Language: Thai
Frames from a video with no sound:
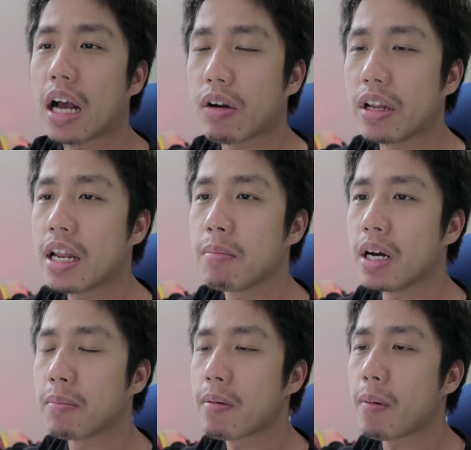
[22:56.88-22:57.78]
คราวนี้ใน
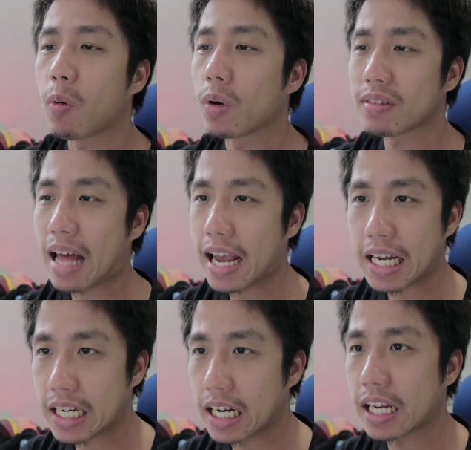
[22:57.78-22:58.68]
เมืองแม่แบบคนตาย
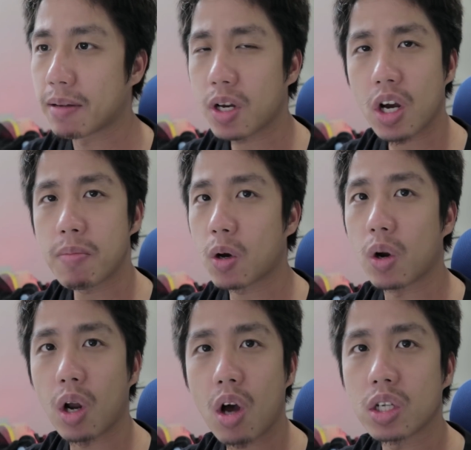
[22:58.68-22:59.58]
เกลื่อนเลยนะไม่ค่อยมีค
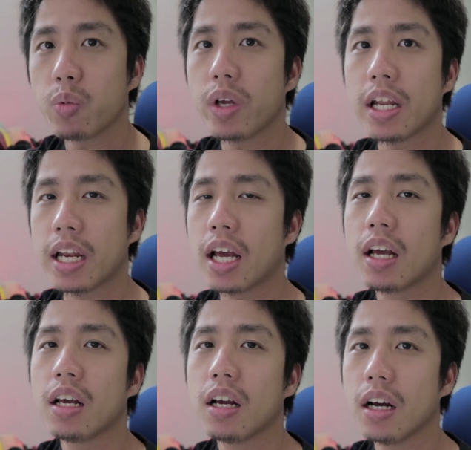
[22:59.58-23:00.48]
นรอดชีวิตเลยนะ
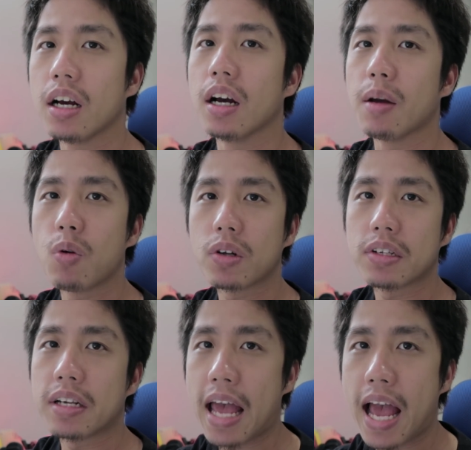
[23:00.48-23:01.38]
ไอ้พวก
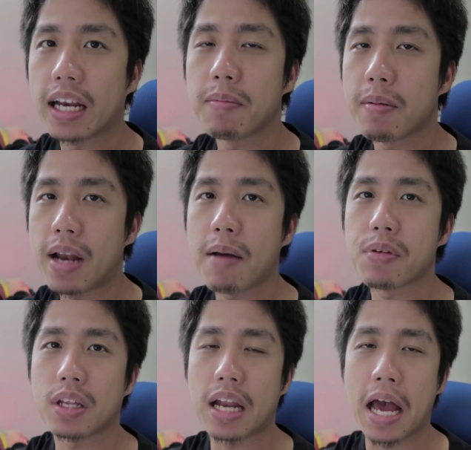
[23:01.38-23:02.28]
เสื้อแดงที่เป็นร่าง
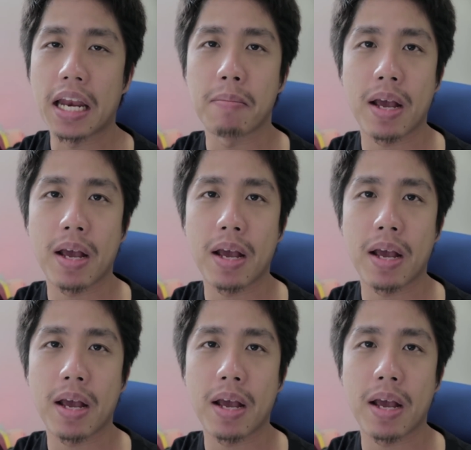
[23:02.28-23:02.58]
ปริศนาเนี่